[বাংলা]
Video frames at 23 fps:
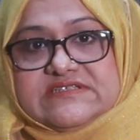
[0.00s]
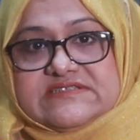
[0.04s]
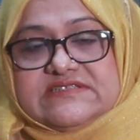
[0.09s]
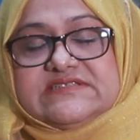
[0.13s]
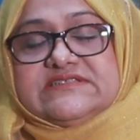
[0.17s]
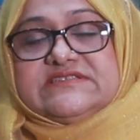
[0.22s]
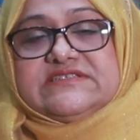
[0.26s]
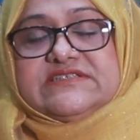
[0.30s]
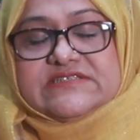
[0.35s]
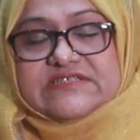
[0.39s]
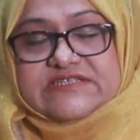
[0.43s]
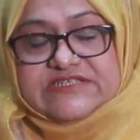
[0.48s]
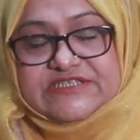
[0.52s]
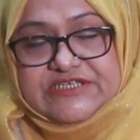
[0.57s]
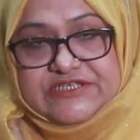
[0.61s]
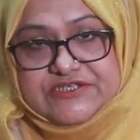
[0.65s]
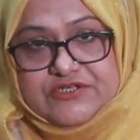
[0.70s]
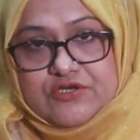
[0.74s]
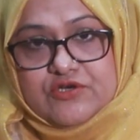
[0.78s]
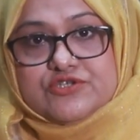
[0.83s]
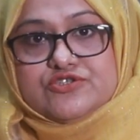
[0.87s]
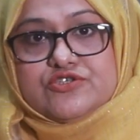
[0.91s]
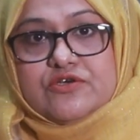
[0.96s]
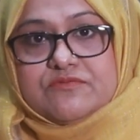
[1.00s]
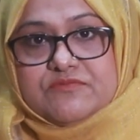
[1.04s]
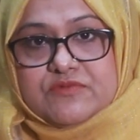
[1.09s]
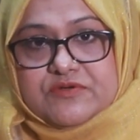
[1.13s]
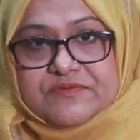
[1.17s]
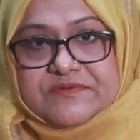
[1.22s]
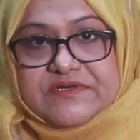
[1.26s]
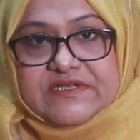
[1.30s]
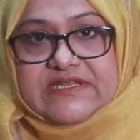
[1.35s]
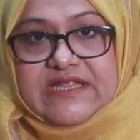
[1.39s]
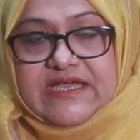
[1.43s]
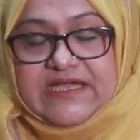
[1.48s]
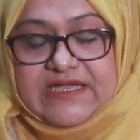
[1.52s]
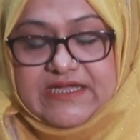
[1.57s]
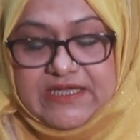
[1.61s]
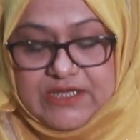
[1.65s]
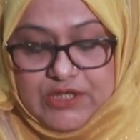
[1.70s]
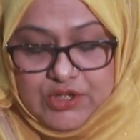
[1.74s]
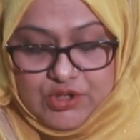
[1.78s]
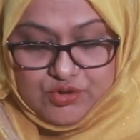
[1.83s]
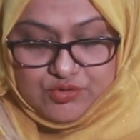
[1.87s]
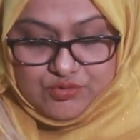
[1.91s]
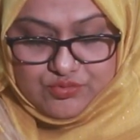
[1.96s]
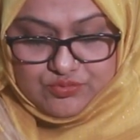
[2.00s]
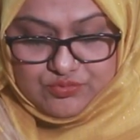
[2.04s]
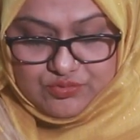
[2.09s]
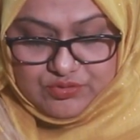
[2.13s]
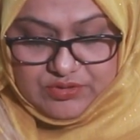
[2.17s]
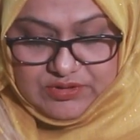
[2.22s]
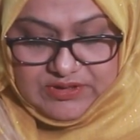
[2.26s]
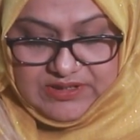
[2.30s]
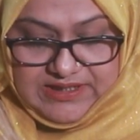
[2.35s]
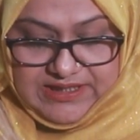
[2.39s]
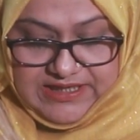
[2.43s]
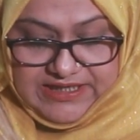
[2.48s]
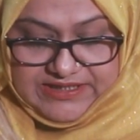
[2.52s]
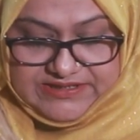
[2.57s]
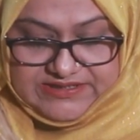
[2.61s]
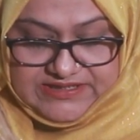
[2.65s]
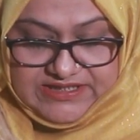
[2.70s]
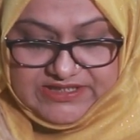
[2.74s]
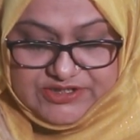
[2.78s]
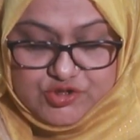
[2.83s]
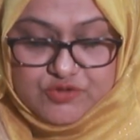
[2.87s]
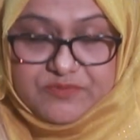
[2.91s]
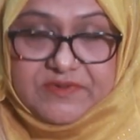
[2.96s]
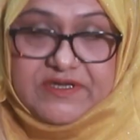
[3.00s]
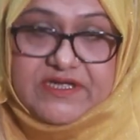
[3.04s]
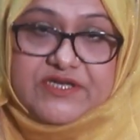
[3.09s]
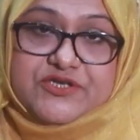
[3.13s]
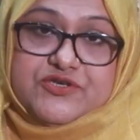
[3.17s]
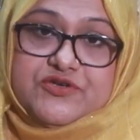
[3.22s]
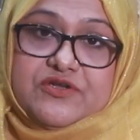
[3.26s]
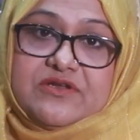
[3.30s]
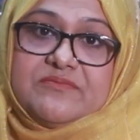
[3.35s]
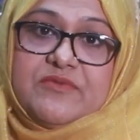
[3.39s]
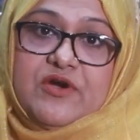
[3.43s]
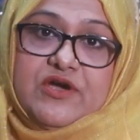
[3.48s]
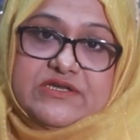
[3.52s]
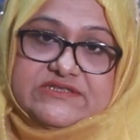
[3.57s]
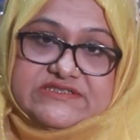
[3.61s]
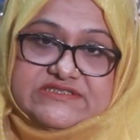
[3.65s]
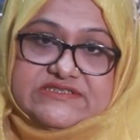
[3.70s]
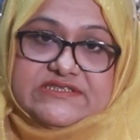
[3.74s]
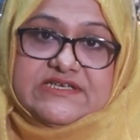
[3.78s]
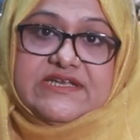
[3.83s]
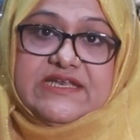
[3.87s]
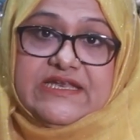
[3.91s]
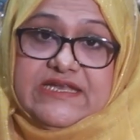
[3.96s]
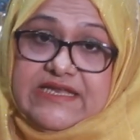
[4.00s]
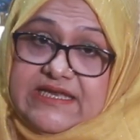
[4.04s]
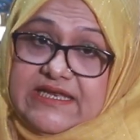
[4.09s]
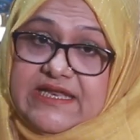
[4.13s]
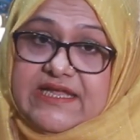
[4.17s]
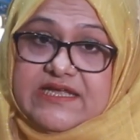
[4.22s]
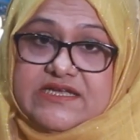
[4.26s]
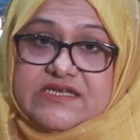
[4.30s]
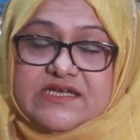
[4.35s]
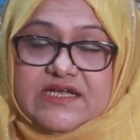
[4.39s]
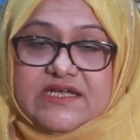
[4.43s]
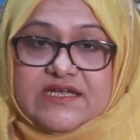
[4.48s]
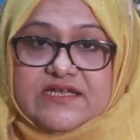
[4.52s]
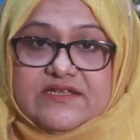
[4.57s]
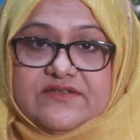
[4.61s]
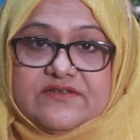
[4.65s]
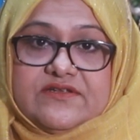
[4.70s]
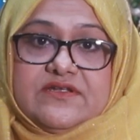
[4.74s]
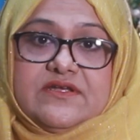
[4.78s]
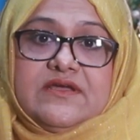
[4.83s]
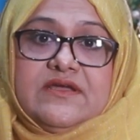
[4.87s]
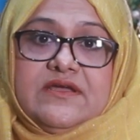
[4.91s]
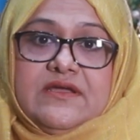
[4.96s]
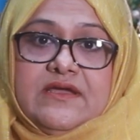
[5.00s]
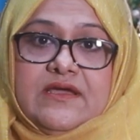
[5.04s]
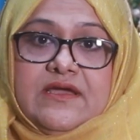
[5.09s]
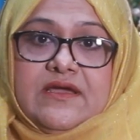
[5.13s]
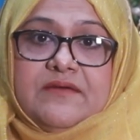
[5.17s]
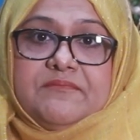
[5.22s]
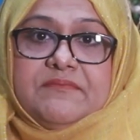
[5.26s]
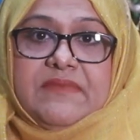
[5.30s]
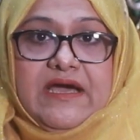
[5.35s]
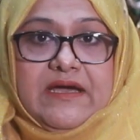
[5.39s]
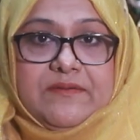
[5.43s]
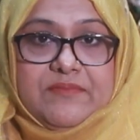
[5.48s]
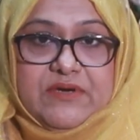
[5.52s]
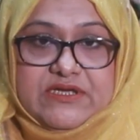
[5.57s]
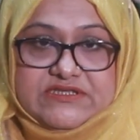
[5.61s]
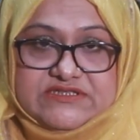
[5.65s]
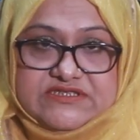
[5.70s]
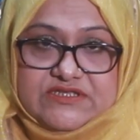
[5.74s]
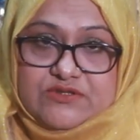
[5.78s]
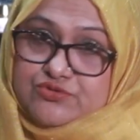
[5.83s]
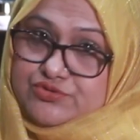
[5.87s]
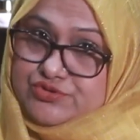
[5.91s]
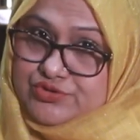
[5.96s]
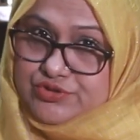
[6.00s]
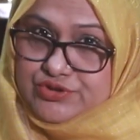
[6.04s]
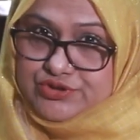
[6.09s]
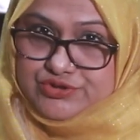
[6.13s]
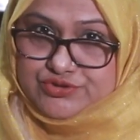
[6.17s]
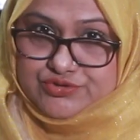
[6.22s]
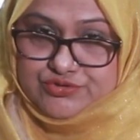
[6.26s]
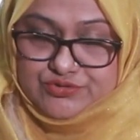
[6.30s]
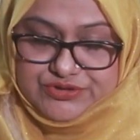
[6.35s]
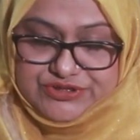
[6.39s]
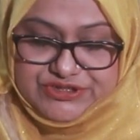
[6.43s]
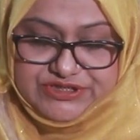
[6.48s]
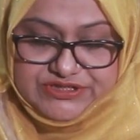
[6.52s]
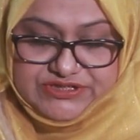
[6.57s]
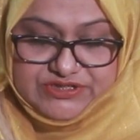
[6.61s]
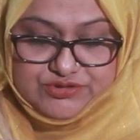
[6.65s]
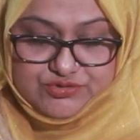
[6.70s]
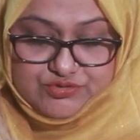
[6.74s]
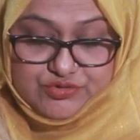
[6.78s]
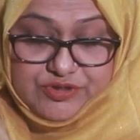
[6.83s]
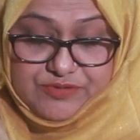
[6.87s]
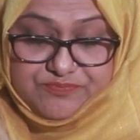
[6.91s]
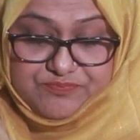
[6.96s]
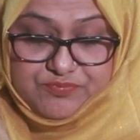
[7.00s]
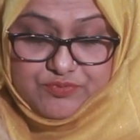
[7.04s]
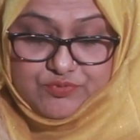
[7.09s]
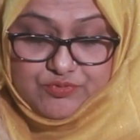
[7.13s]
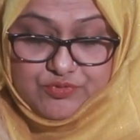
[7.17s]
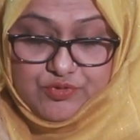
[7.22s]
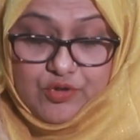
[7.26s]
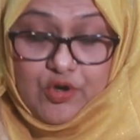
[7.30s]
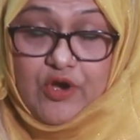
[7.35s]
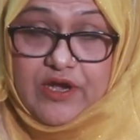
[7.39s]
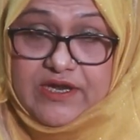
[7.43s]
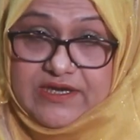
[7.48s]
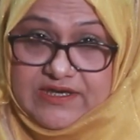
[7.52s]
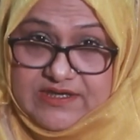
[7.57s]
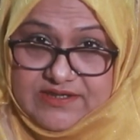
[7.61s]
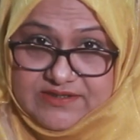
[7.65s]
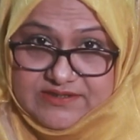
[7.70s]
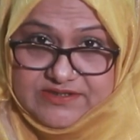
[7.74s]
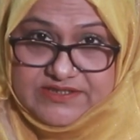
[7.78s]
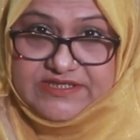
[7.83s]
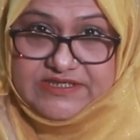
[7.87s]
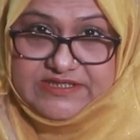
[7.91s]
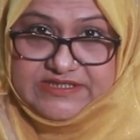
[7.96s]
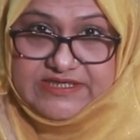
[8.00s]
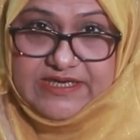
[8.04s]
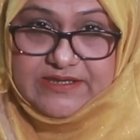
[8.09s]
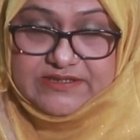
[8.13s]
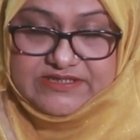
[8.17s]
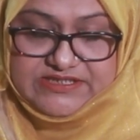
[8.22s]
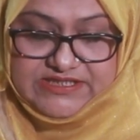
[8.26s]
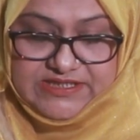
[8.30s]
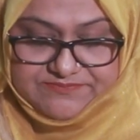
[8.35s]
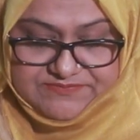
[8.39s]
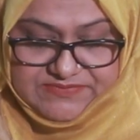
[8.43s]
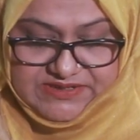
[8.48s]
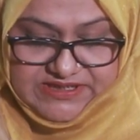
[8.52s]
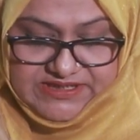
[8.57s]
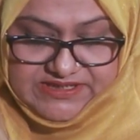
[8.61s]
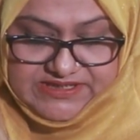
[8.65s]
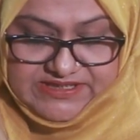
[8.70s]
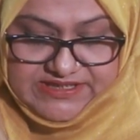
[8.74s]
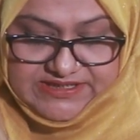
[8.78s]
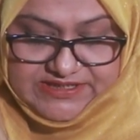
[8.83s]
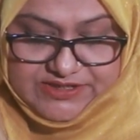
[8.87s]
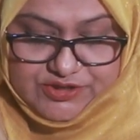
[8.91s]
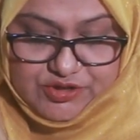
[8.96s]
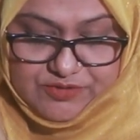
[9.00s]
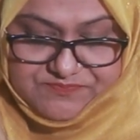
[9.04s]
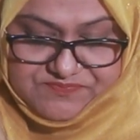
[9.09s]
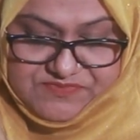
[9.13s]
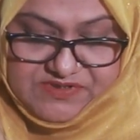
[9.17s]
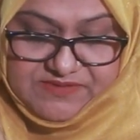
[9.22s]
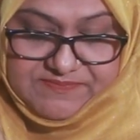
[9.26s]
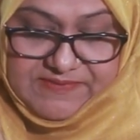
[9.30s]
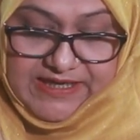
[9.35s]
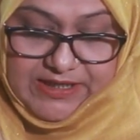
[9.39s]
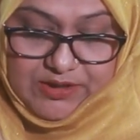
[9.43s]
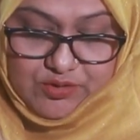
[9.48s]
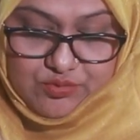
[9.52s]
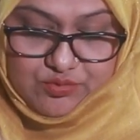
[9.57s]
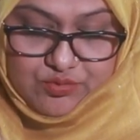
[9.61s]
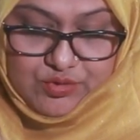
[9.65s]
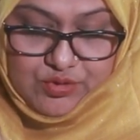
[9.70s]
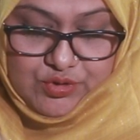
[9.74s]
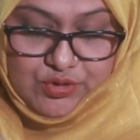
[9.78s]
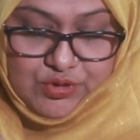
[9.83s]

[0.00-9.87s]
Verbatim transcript: ডিজিজ যেটা সেটা হওয়ার সম্ভাবনা থাকে সুতরাং আইডিয়াল সময় আসলে বাচ্চা নিলে সেক্ষেত্রে মা বাচ্চা দুজনের জন্য সেটা ঝুঁকিপূর্ণ হয় না সেটা মানে সেটা সবচেয়ে ভালো